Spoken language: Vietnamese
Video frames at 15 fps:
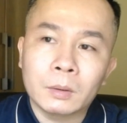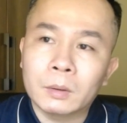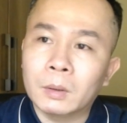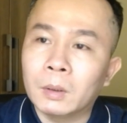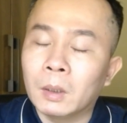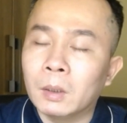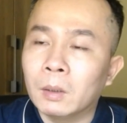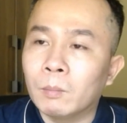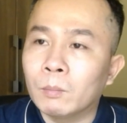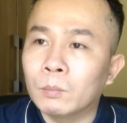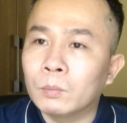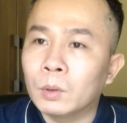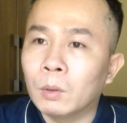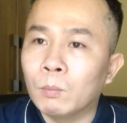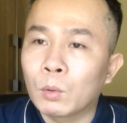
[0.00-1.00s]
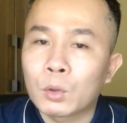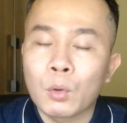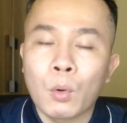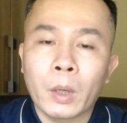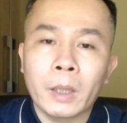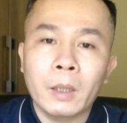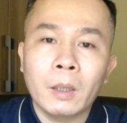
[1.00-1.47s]
ở một
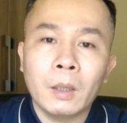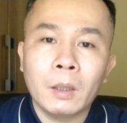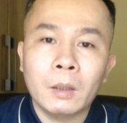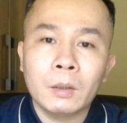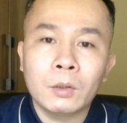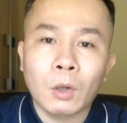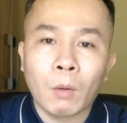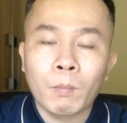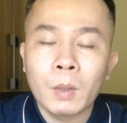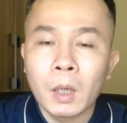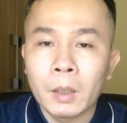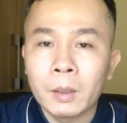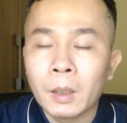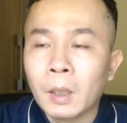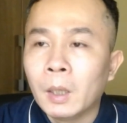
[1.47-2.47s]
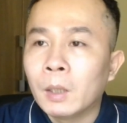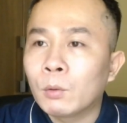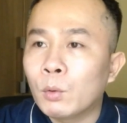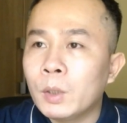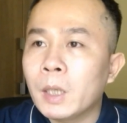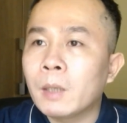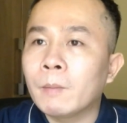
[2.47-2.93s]
số cái nhóm người.
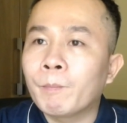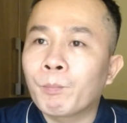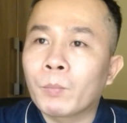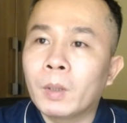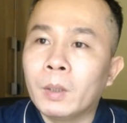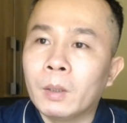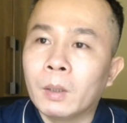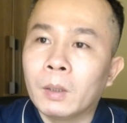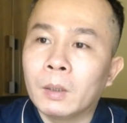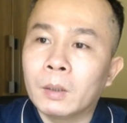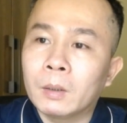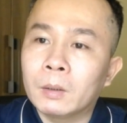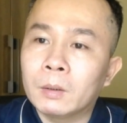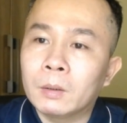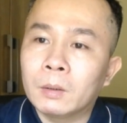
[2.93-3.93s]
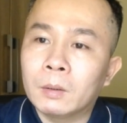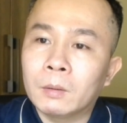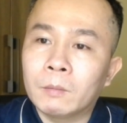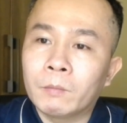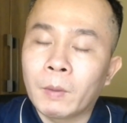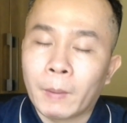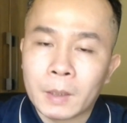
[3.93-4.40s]
Tuy nhiên thì
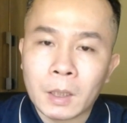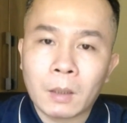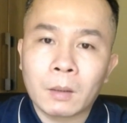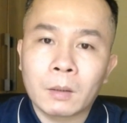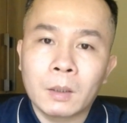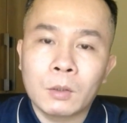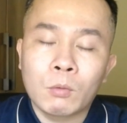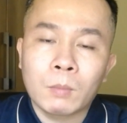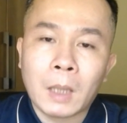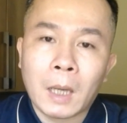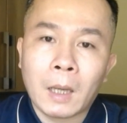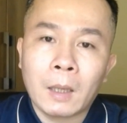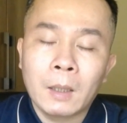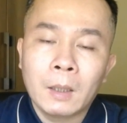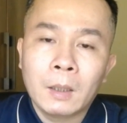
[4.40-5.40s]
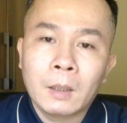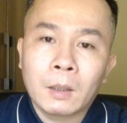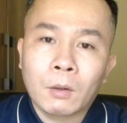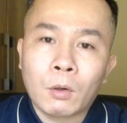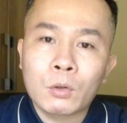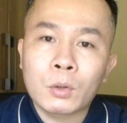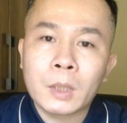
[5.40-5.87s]
về bản chất thì chúng ta
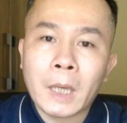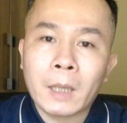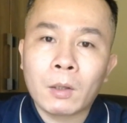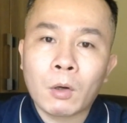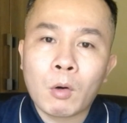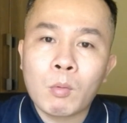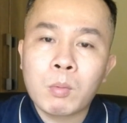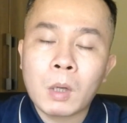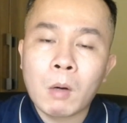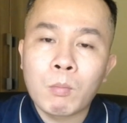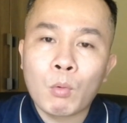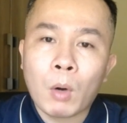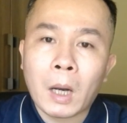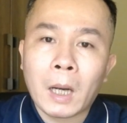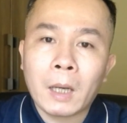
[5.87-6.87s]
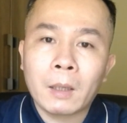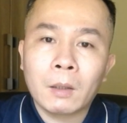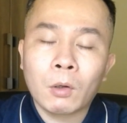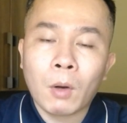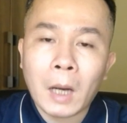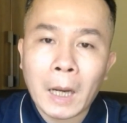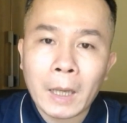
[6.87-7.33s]
goitrogen nó cũng không quá
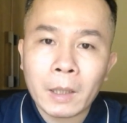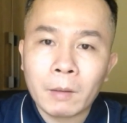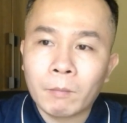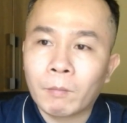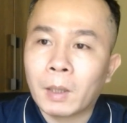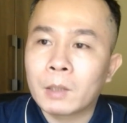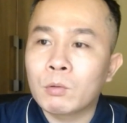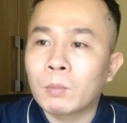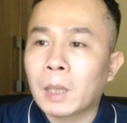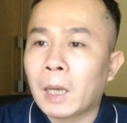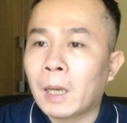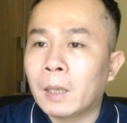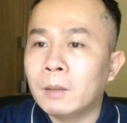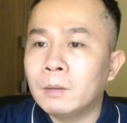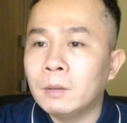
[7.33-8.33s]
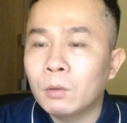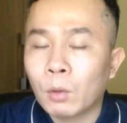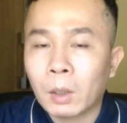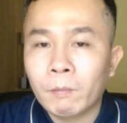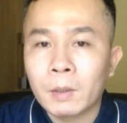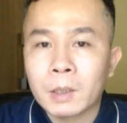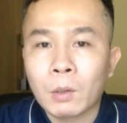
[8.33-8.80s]
lo ngại, và chúng ta như
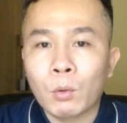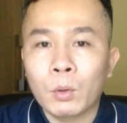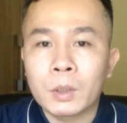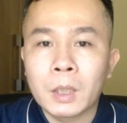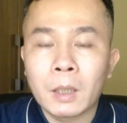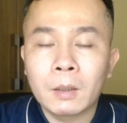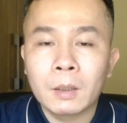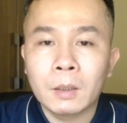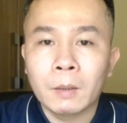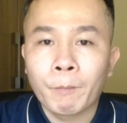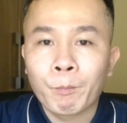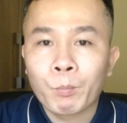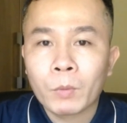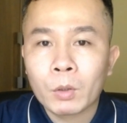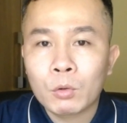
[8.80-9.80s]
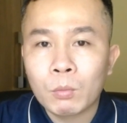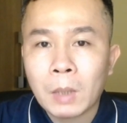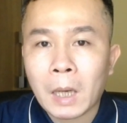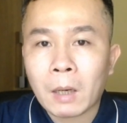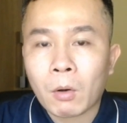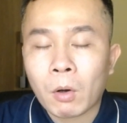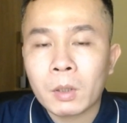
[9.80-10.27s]
tôi đã vừa trao đổi ở trên thì chúng
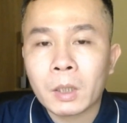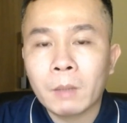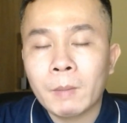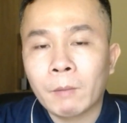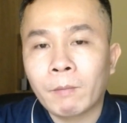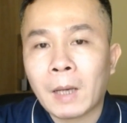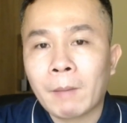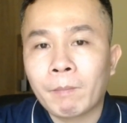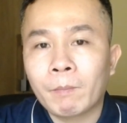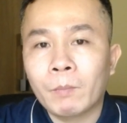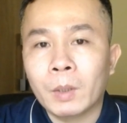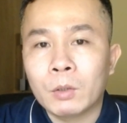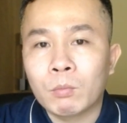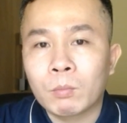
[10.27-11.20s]
ta có những cái biện pháp để chúng